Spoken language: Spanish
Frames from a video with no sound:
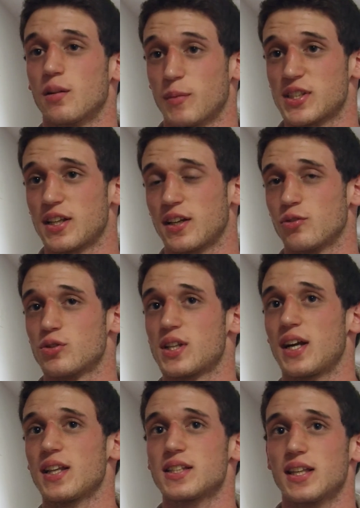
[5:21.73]
máster en
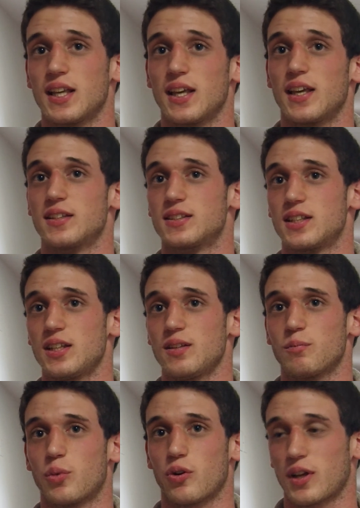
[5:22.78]
industriales, y sí,
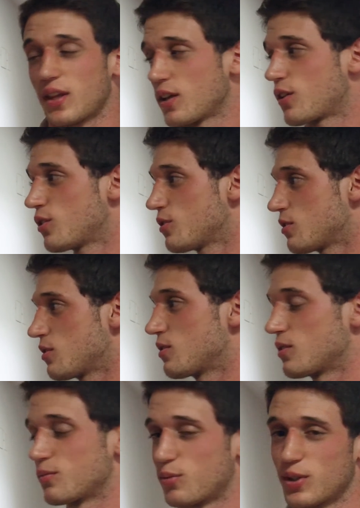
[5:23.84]
porque
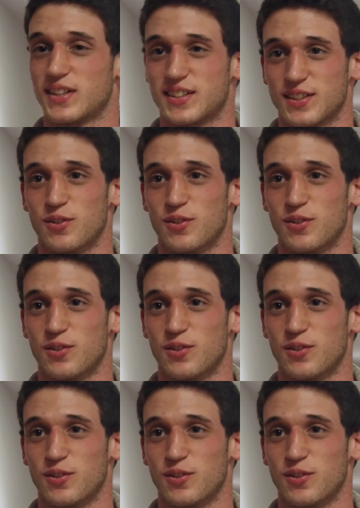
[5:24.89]
dejo pues,